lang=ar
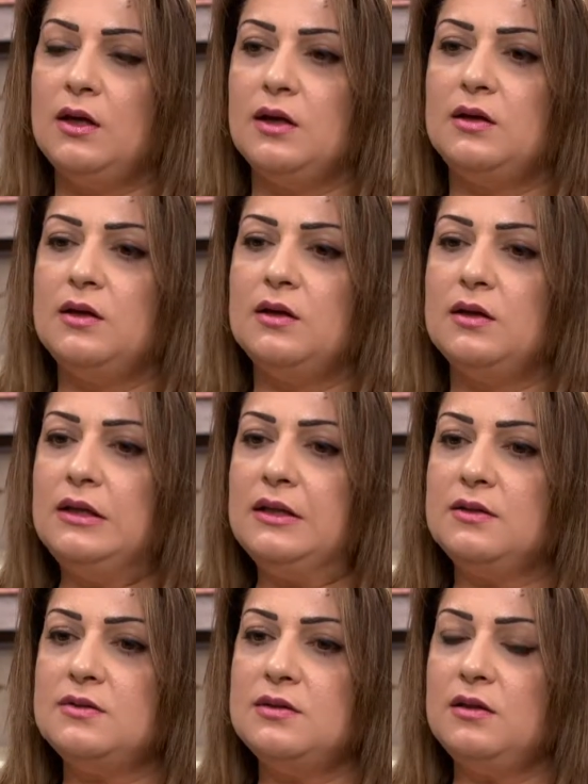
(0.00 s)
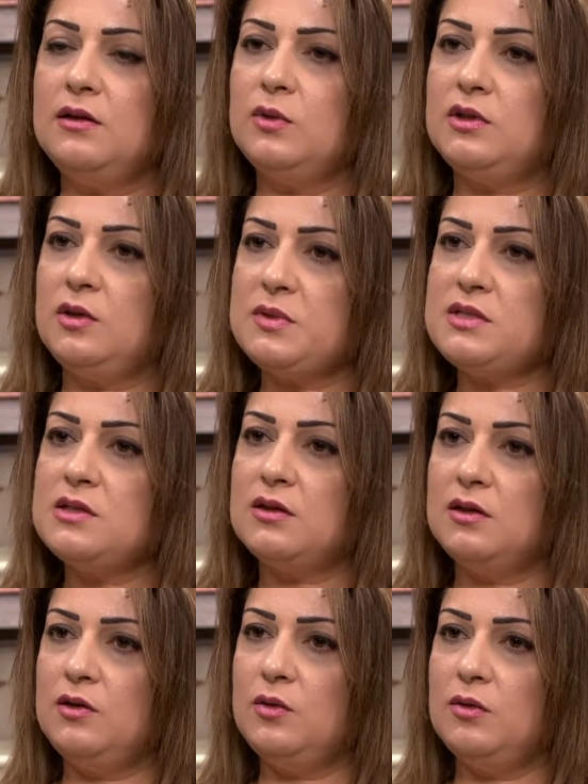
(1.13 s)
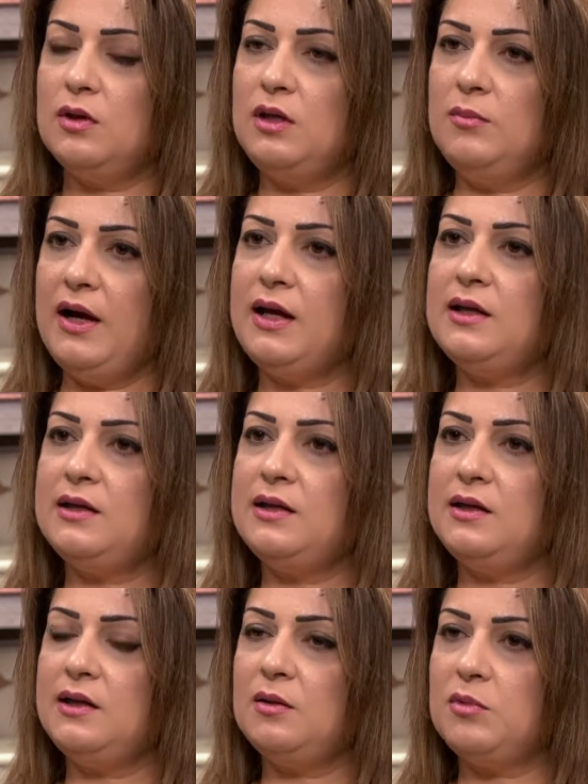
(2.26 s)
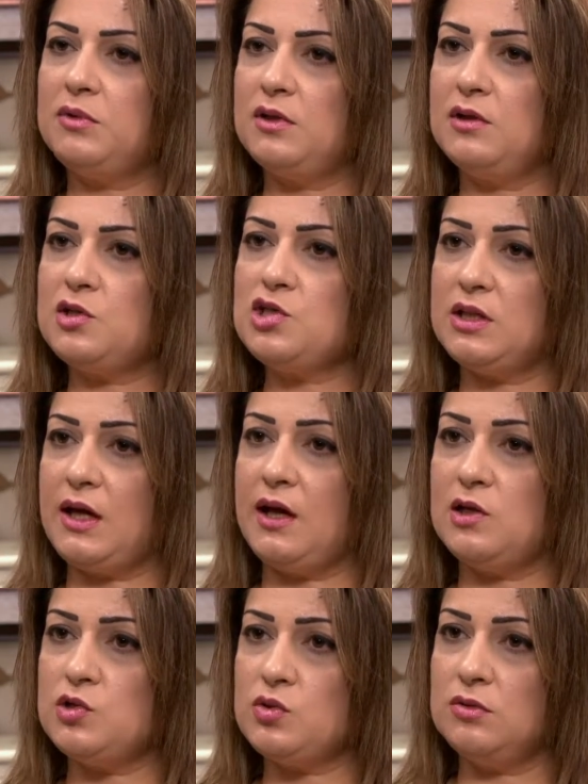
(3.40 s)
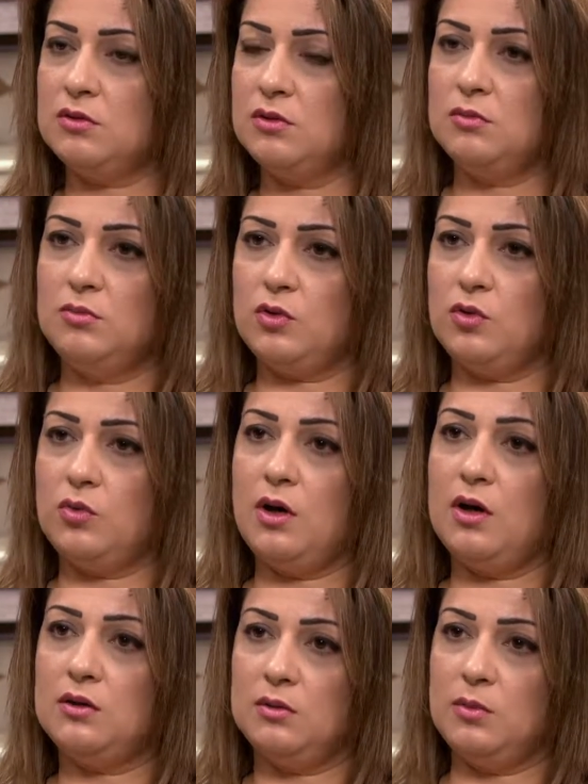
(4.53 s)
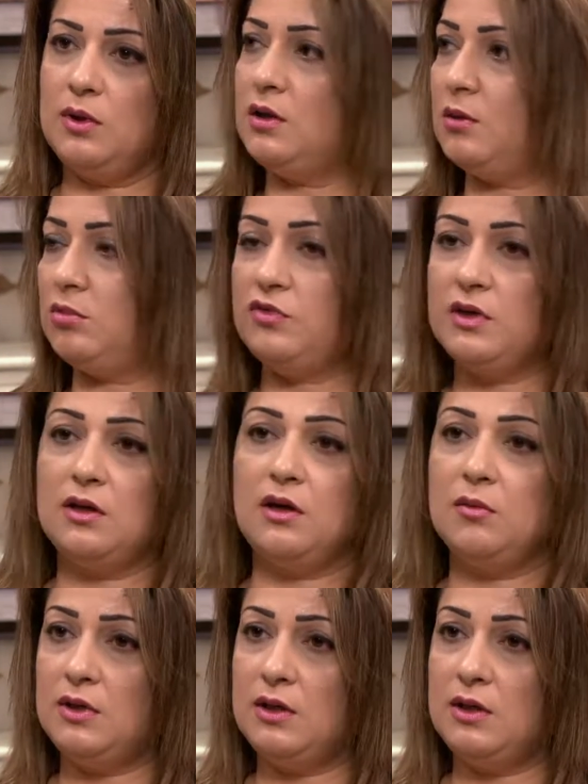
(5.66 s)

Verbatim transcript: يعني كريستين الوضع بصير انه المحل اللي هي ما بتقدرش تعالجه بقواها الطبيعية بفكرها